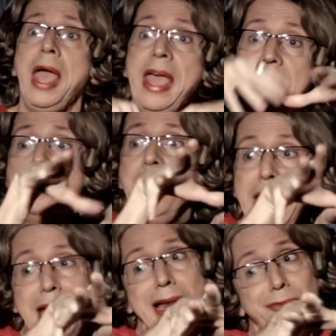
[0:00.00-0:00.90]
Ele,
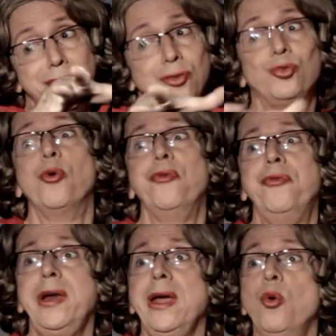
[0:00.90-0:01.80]
ele vai
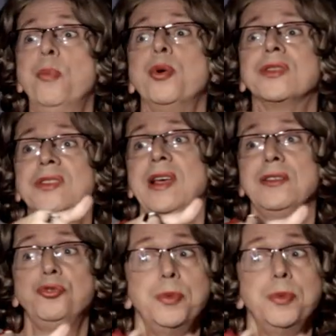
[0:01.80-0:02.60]
sofrer o processo de